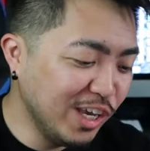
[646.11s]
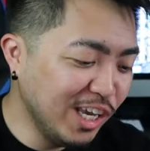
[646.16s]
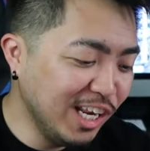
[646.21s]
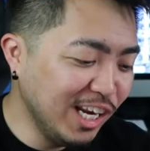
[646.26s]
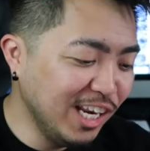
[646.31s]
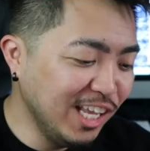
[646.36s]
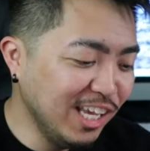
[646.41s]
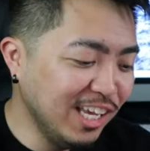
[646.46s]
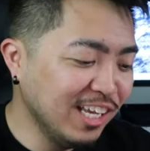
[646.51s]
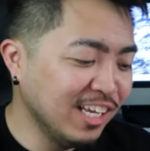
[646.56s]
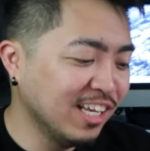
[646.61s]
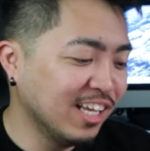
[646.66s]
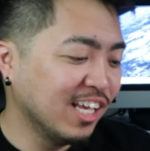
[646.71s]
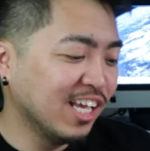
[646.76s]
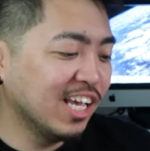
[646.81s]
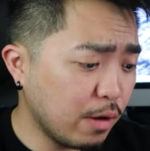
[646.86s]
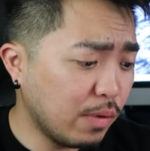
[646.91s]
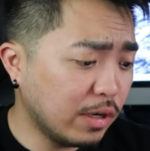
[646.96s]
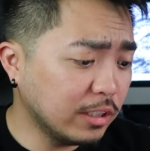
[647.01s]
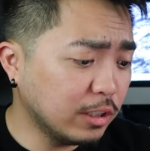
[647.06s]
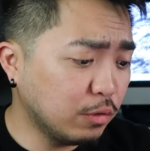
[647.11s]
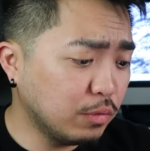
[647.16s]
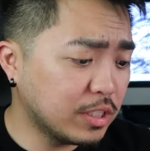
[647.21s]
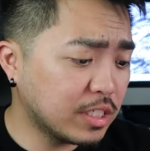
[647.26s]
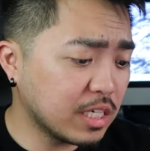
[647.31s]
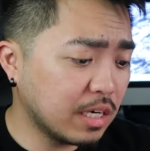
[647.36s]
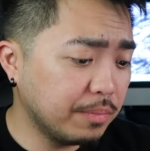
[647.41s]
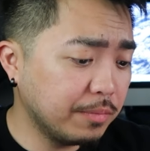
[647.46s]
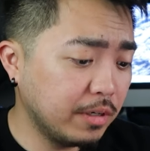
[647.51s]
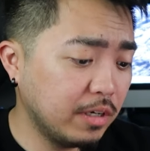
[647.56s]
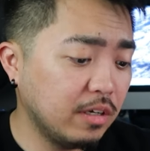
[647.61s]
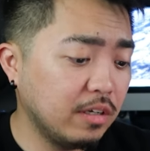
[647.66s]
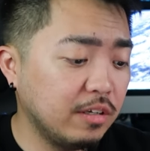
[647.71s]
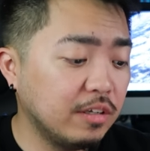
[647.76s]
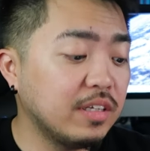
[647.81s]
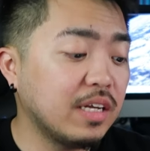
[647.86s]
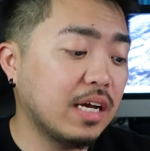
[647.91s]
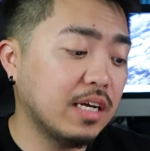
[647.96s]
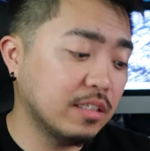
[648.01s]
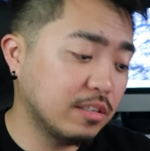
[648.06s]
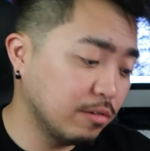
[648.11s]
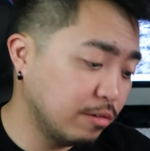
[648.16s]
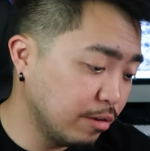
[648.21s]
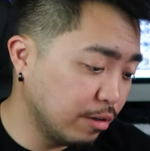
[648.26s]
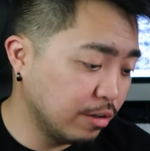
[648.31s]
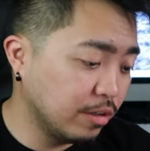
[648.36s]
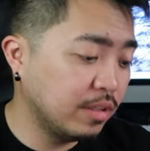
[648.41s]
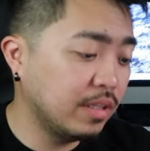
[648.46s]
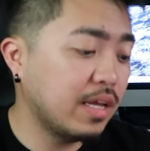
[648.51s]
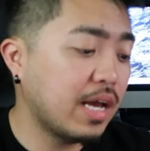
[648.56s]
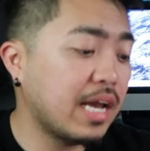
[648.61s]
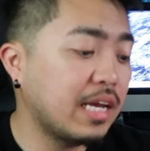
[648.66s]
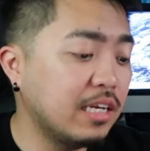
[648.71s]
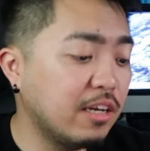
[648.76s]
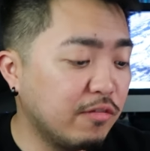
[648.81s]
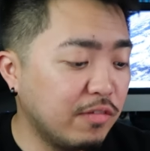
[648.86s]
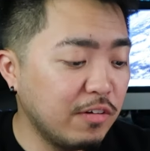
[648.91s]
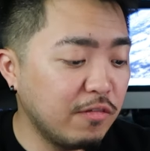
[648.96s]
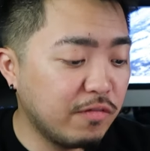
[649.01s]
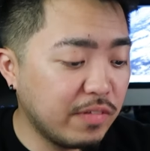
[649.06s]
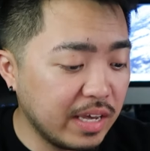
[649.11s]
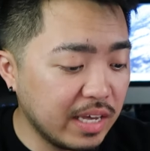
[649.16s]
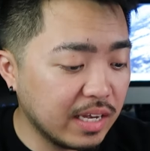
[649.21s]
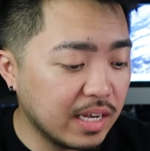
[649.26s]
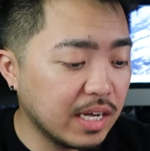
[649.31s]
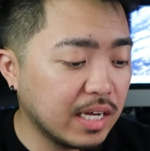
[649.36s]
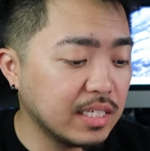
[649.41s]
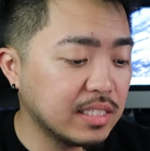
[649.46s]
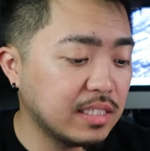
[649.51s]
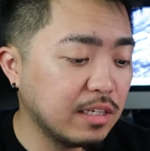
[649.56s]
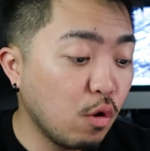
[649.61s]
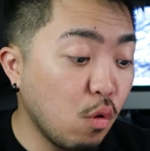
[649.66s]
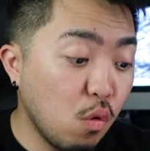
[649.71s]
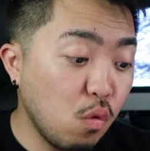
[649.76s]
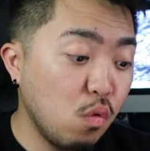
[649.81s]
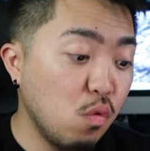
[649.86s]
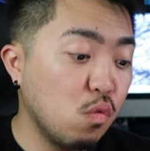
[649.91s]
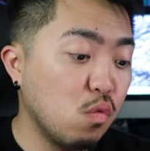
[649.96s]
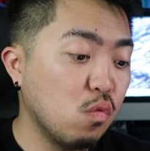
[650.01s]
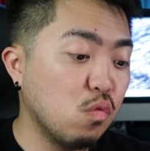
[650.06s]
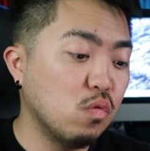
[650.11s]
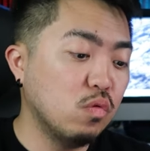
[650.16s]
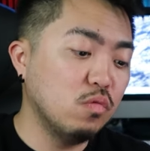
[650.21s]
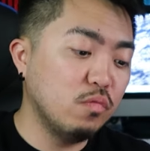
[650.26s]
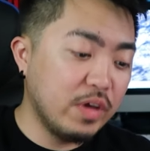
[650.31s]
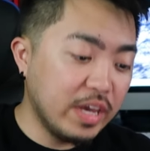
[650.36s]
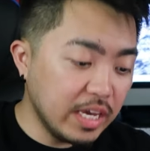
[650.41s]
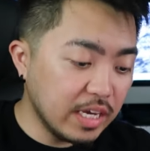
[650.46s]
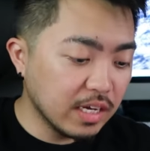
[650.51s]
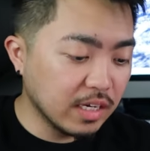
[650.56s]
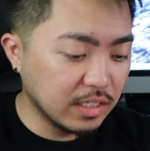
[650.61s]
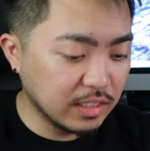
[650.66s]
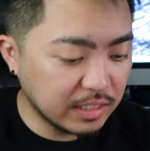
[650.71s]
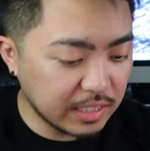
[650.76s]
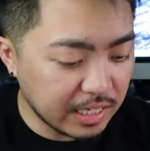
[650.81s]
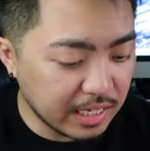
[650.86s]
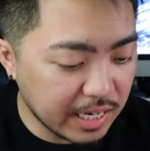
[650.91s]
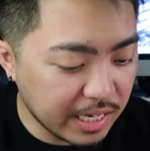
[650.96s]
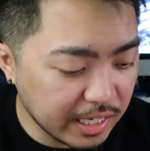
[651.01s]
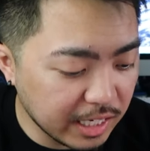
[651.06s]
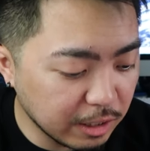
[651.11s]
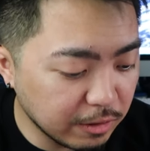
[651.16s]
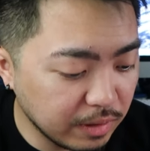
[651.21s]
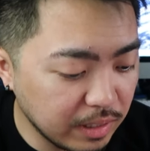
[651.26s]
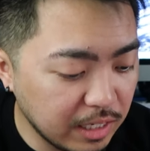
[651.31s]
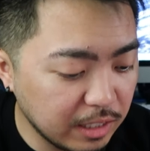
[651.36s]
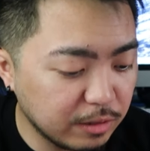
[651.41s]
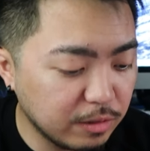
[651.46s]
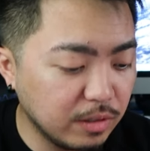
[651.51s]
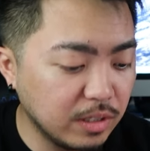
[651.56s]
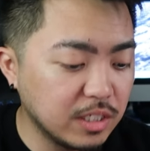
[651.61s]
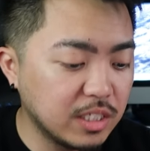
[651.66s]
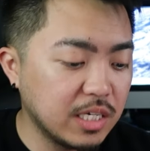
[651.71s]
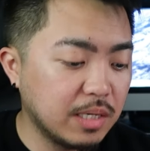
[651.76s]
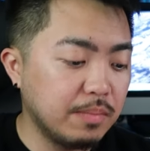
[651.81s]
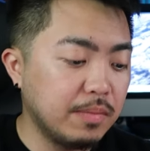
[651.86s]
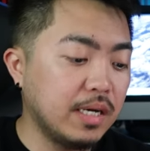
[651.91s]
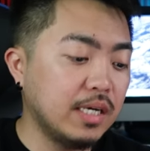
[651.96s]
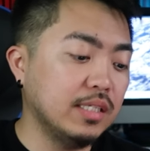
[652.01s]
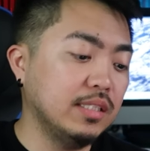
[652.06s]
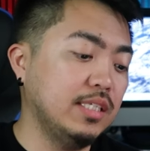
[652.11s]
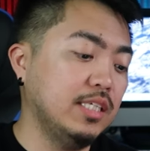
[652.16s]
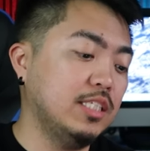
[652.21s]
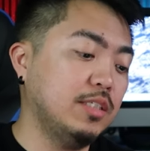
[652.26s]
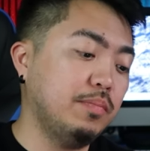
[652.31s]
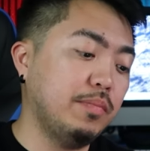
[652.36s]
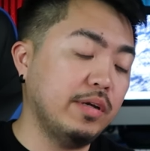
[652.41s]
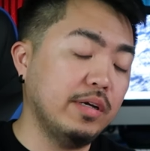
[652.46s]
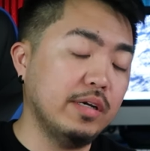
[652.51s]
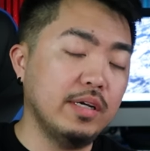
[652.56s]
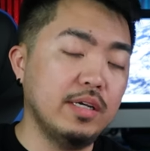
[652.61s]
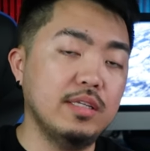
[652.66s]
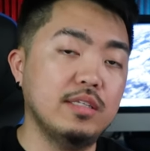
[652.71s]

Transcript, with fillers: Feeling. I wonder which company. Yun nga, so yun. I live in Vegas. Oh, Vegas. And I can relate to your job hunt experience.